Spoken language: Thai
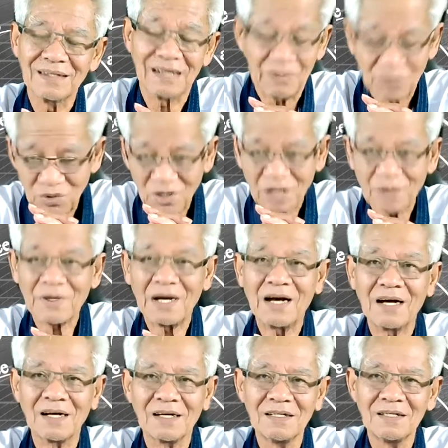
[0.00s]
กับขั้วกับ
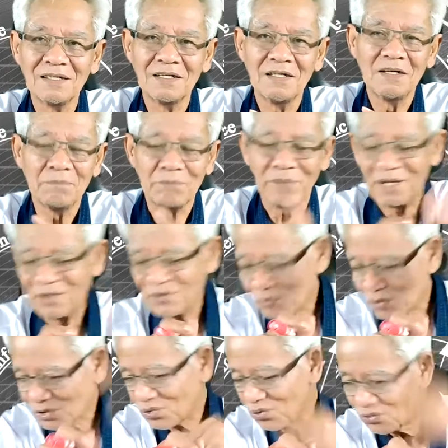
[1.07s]
ข้างเป็น
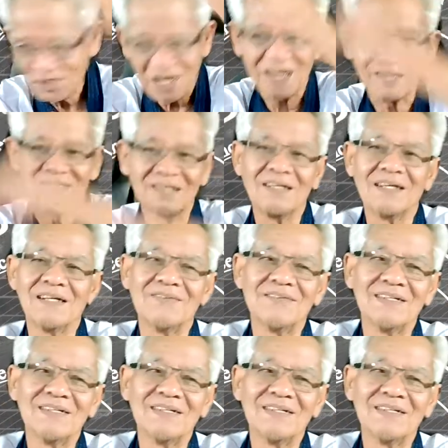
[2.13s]
หมดทุกอย่างทีนี้